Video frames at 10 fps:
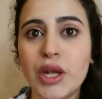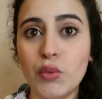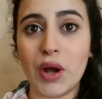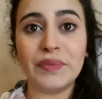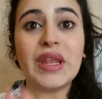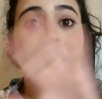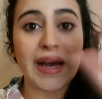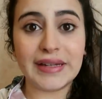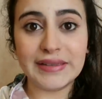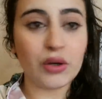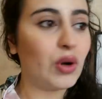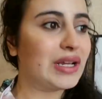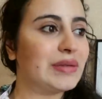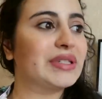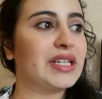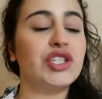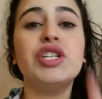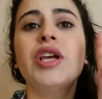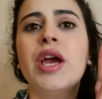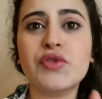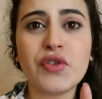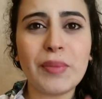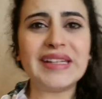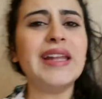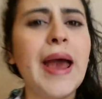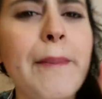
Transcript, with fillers: المهم خليني اروح اظبط كل شيء بشوفكم بعدين